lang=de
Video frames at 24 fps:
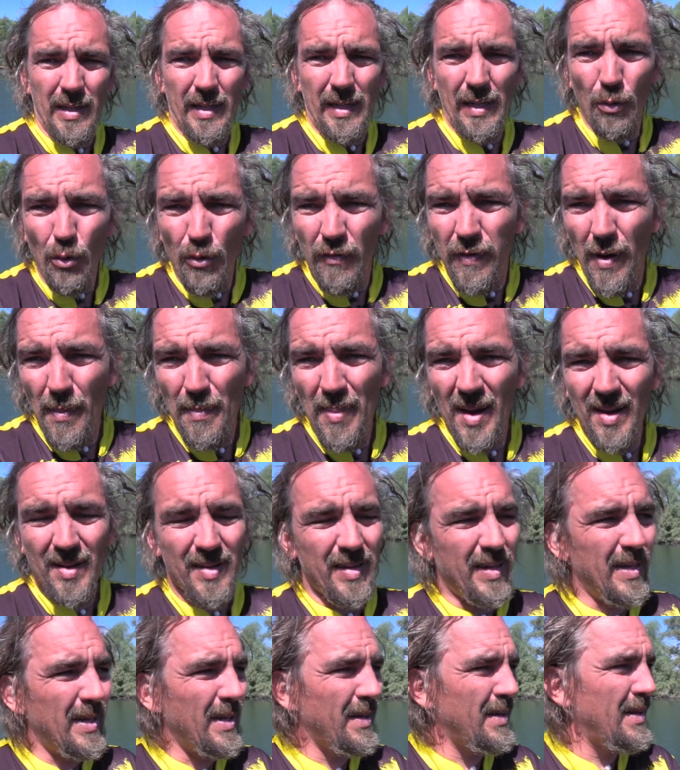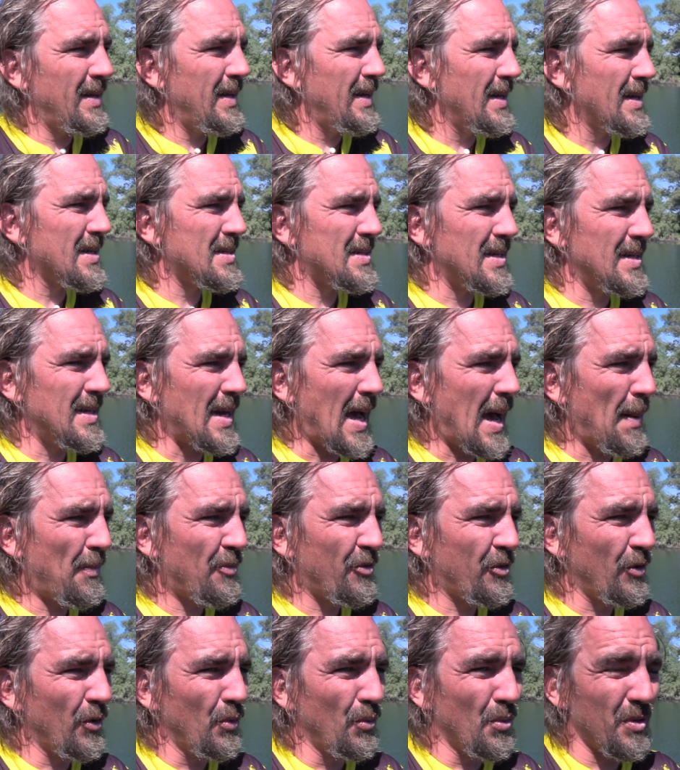Die Uferpartien hier sind
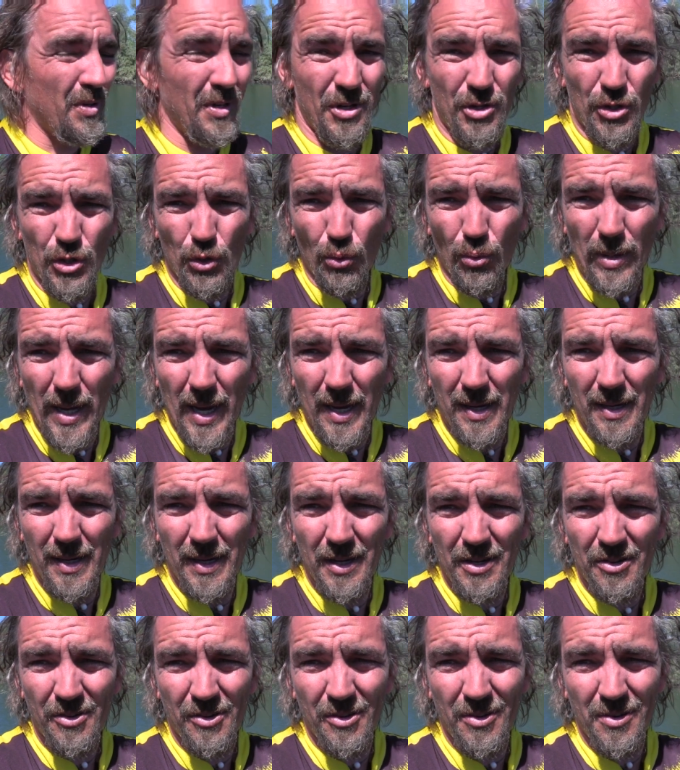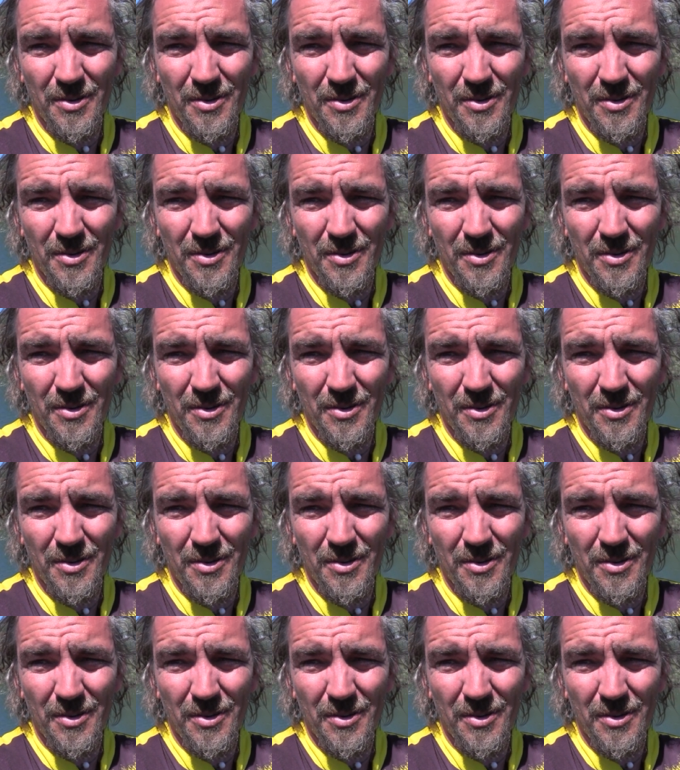absolut nicht zugänglich